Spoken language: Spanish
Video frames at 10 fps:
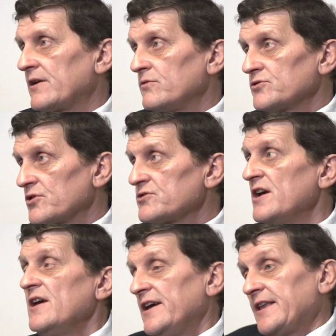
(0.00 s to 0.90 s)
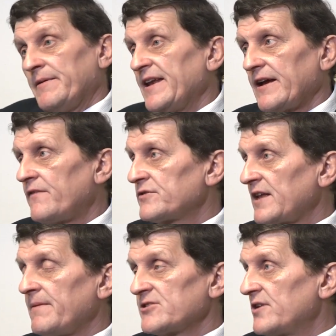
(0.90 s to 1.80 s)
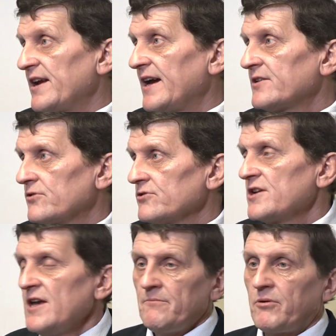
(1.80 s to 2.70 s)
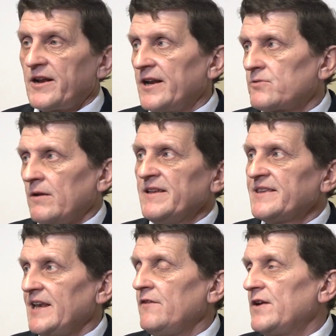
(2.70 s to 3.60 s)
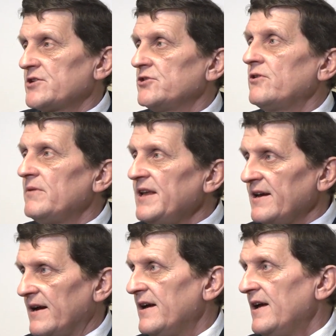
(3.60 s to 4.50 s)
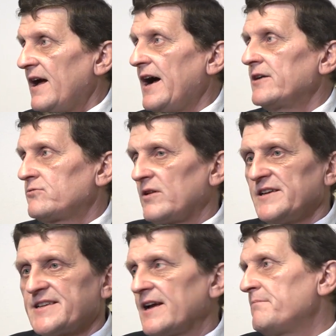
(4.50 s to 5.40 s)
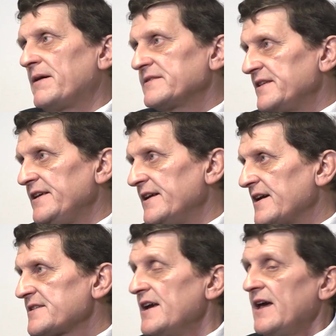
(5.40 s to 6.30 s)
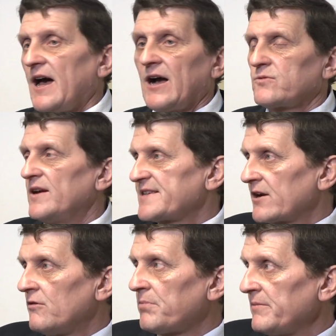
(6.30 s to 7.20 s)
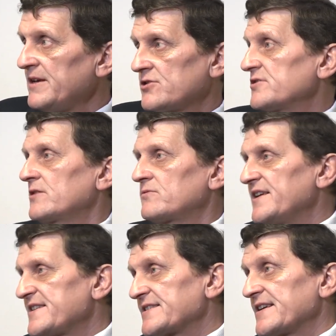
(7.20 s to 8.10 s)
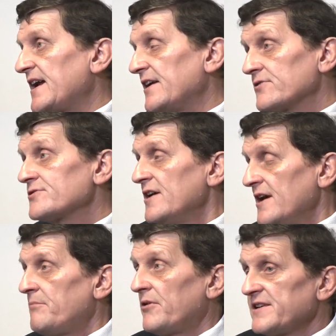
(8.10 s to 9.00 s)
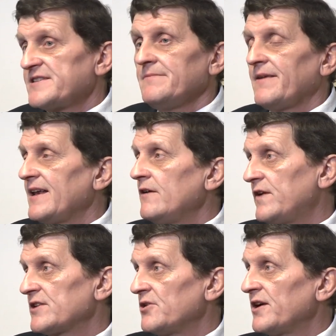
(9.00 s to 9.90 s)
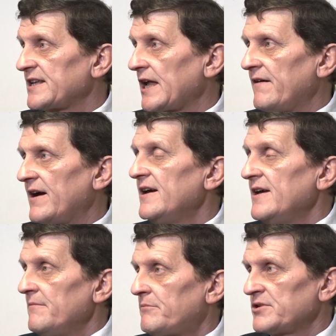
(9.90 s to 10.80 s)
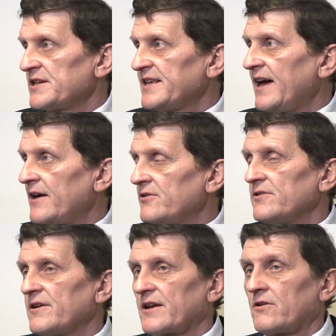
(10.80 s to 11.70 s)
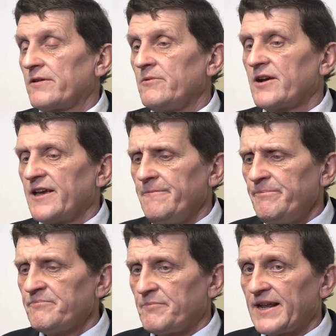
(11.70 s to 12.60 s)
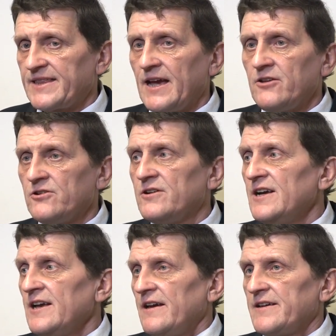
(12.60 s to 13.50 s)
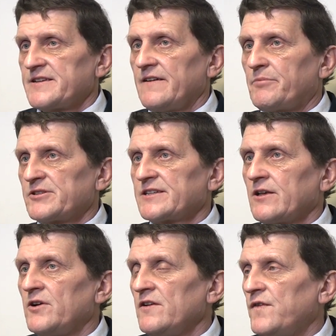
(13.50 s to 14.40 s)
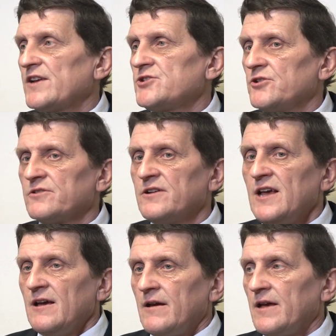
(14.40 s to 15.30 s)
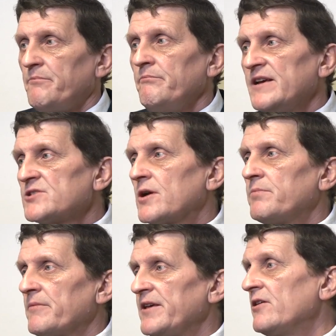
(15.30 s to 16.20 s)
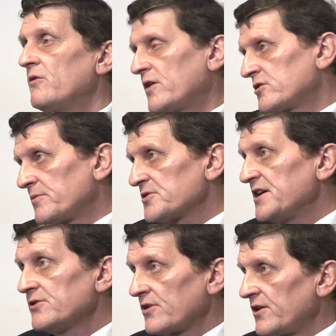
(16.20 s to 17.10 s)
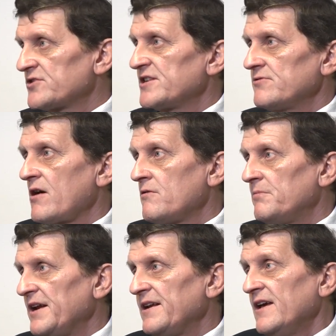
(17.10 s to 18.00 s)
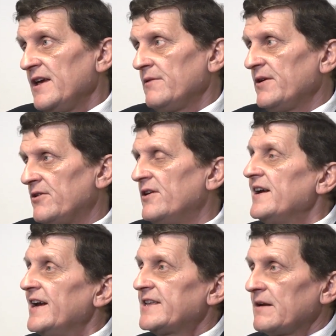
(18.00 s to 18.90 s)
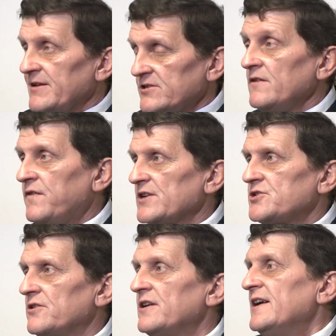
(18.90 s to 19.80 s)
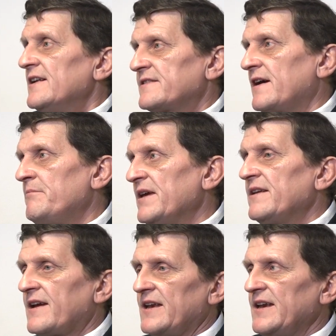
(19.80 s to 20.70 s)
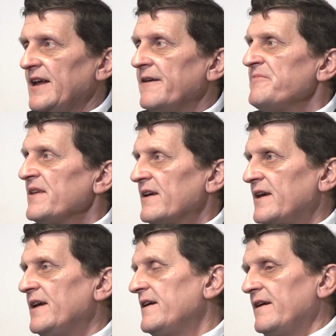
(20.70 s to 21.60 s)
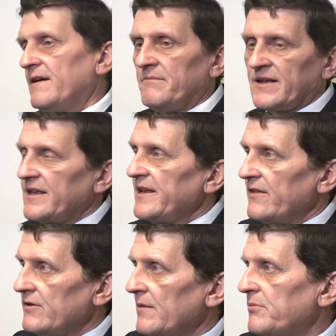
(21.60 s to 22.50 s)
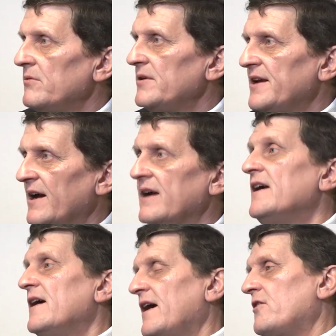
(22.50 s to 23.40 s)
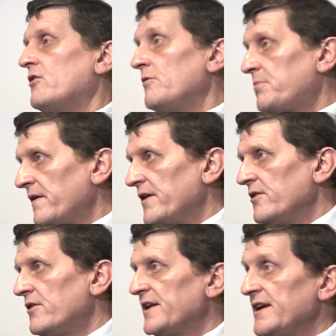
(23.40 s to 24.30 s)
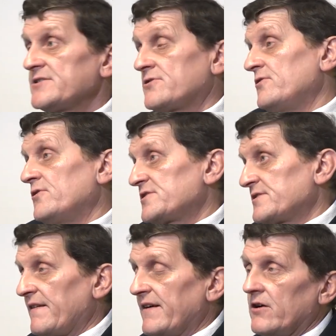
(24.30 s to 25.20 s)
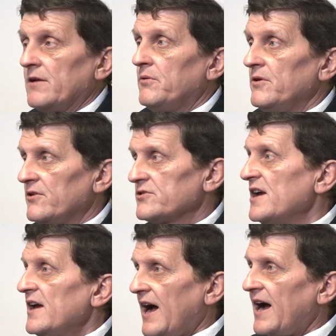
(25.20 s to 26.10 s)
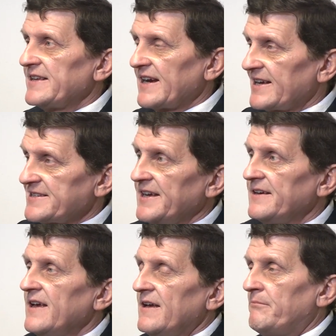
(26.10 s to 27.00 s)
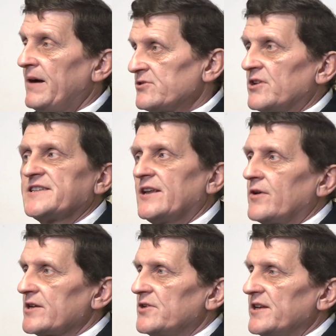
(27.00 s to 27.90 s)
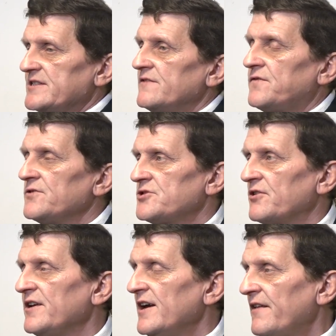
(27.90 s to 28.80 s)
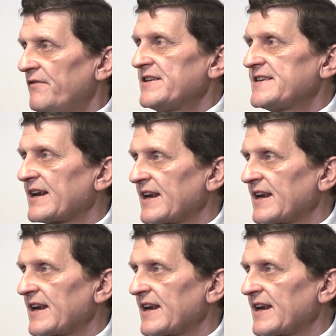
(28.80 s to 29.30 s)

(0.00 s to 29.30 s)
recursos y también hay que afrontar mayores gastos porque naturalmente la inflación obliga a actualizar partidas, a actualizar compromisos, a actualizar salarios por encima de la inflación que estaba proyectada. ¿no? Recordemos que para este año eh, se había proyectado una inflación eh, mensual promedio del 4%, que no se llegó a cumplir, y bueno, esta mayor inflación también genera que en materia de obra pública, con los proveedores, con los trabajadores públicos, haya que hacer mayores erogaciones en función de esa